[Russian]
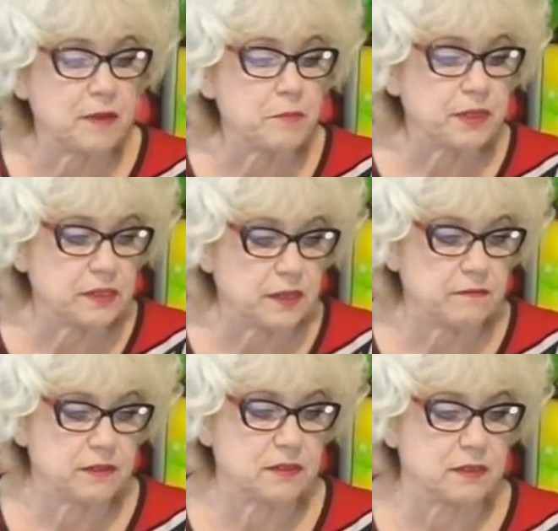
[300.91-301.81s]
вам
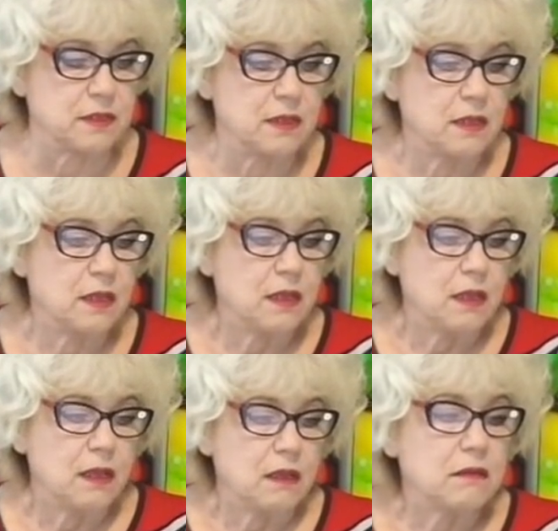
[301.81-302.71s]
понравится.
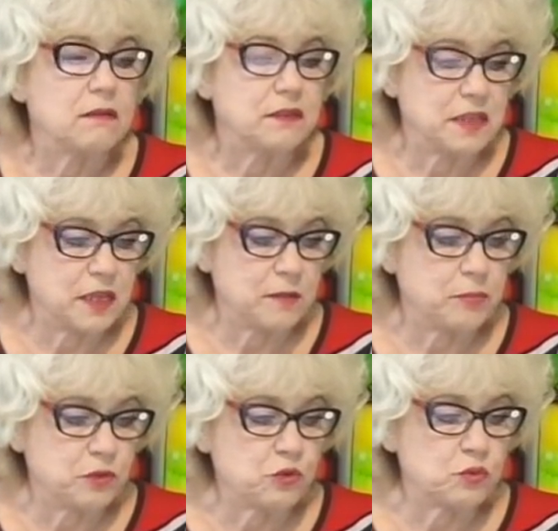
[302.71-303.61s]
Я
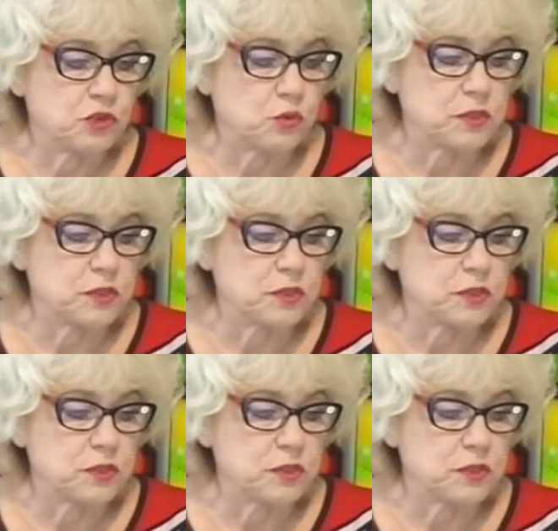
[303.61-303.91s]
пишу, что